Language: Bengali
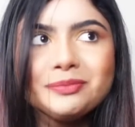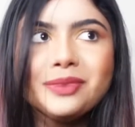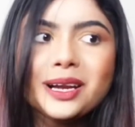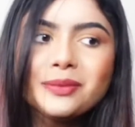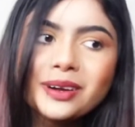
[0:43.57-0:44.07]

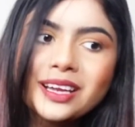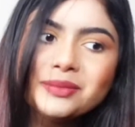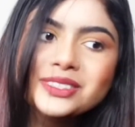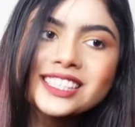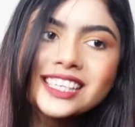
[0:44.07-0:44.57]
বারবার
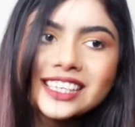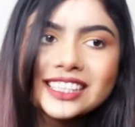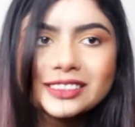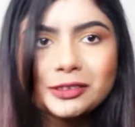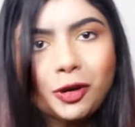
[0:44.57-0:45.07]
আমি সেই
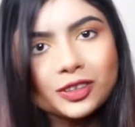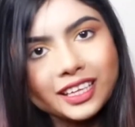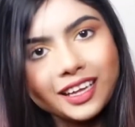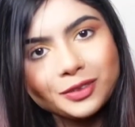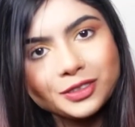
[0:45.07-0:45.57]

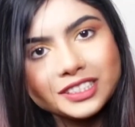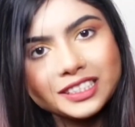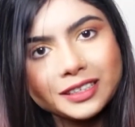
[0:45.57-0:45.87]
কথা হচ্ছে